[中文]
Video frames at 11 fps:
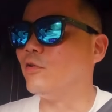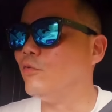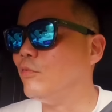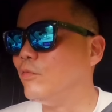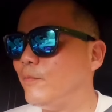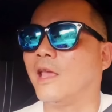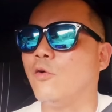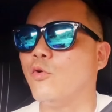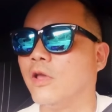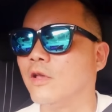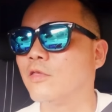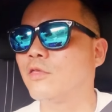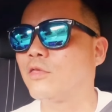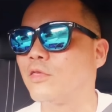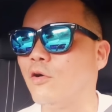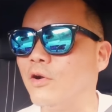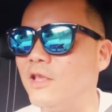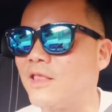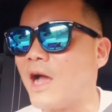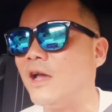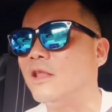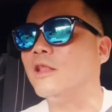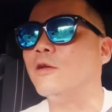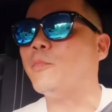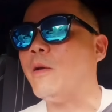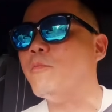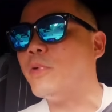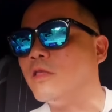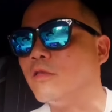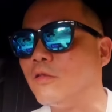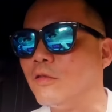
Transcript: 如给我一个动力大一点的版本，